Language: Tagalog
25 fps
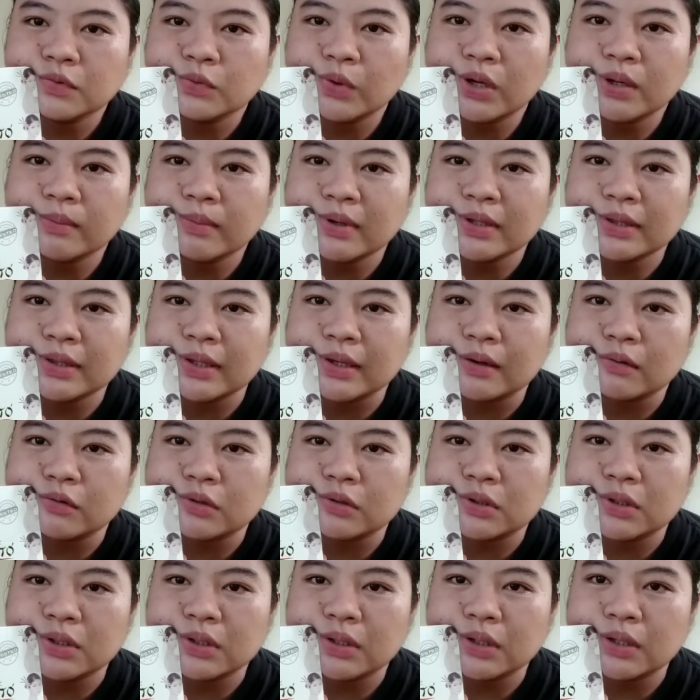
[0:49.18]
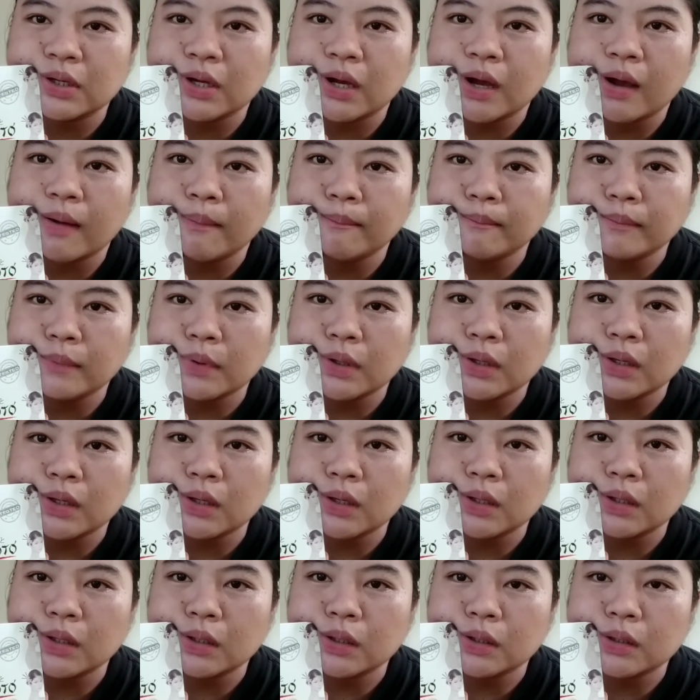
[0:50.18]
one month na ko siya
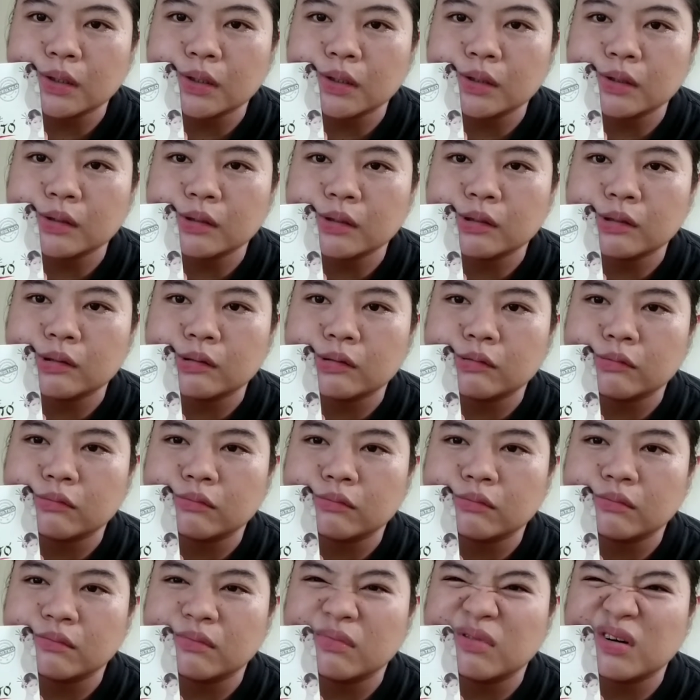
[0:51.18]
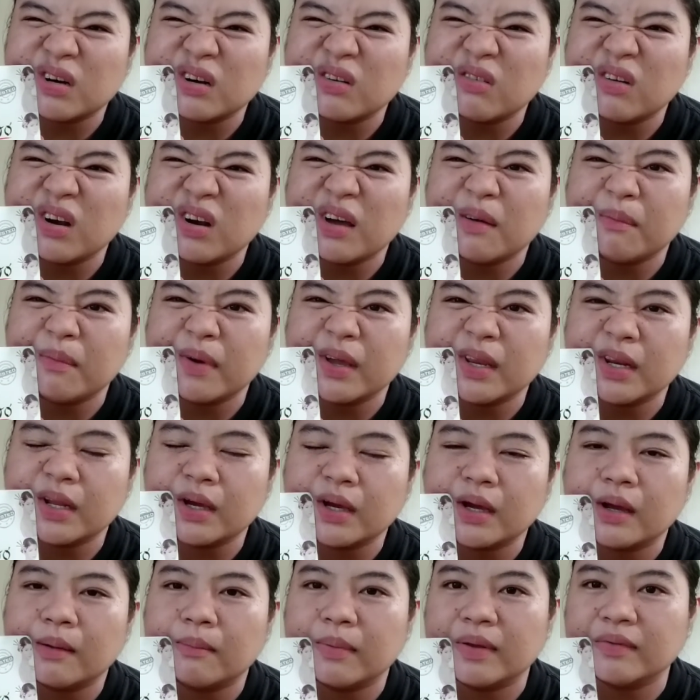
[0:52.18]
nagamit. Burag wala may
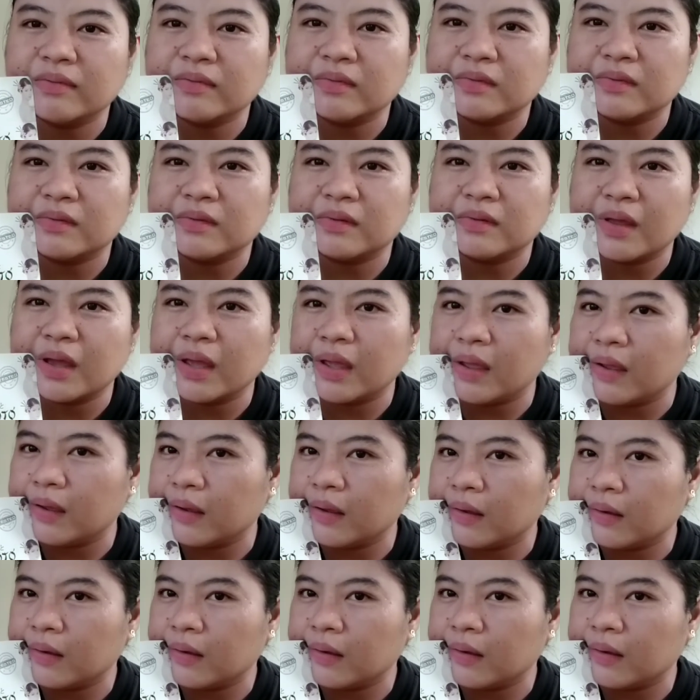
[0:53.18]
nakabantay.